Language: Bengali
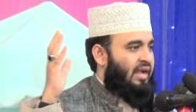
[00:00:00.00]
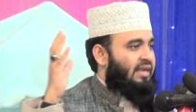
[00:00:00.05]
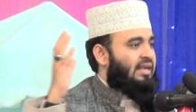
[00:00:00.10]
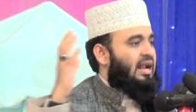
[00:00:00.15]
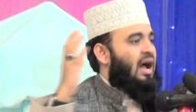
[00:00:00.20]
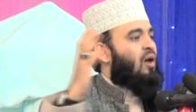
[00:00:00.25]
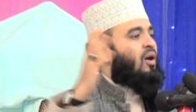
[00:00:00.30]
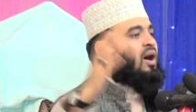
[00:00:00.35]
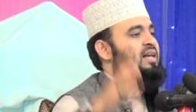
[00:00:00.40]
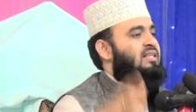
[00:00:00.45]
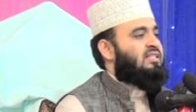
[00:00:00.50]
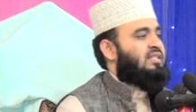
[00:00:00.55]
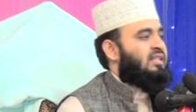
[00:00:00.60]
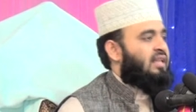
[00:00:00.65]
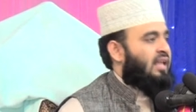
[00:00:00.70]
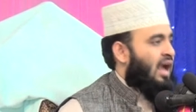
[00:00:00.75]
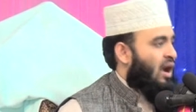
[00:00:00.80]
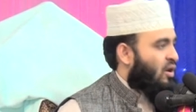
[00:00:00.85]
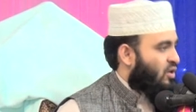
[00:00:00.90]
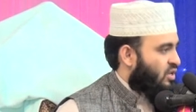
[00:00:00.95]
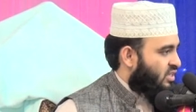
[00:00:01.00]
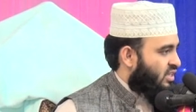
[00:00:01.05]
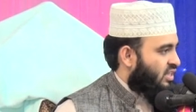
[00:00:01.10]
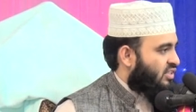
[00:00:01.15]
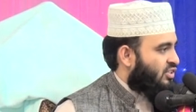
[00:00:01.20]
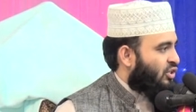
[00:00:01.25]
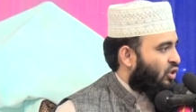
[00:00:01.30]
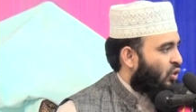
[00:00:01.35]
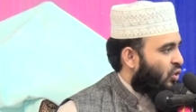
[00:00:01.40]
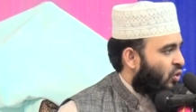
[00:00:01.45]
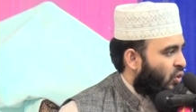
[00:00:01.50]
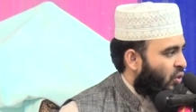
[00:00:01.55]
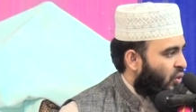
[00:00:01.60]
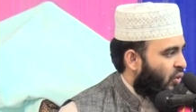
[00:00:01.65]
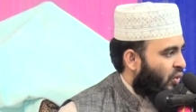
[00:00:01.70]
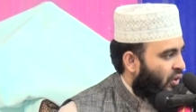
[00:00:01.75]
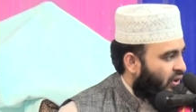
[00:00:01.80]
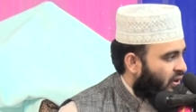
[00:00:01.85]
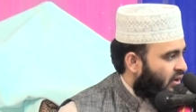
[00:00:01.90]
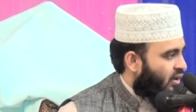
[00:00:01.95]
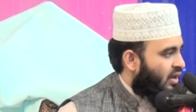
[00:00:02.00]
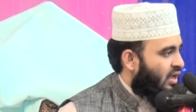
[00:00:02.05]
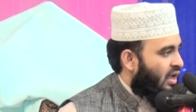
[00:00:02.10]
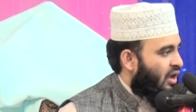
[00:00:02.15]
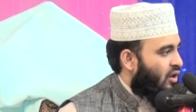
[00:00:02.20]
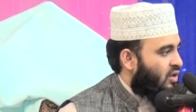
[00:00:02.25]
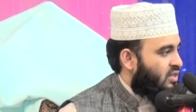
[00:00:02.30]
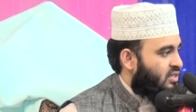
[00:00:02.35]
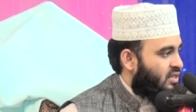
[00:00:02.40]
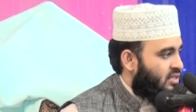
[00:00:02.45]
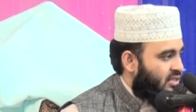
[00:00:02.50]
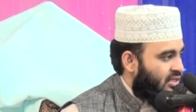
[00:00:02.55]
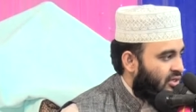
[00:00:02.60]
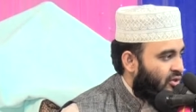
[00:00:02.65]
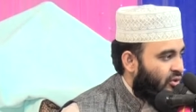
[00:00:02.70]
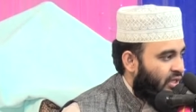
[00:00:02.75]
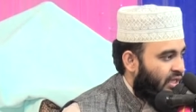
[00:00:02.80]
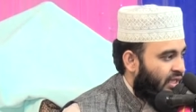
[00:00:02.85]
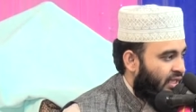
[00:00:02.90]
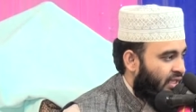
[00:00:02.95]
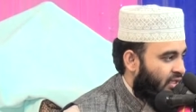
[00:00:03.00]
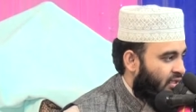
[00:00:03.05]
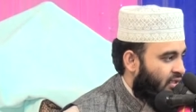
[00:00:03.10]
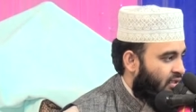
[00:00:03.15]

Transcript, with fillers: একটা আওয়াজ দিয়ে আওয়াজটা ছিল কোন আওয়াজটা ছিল কি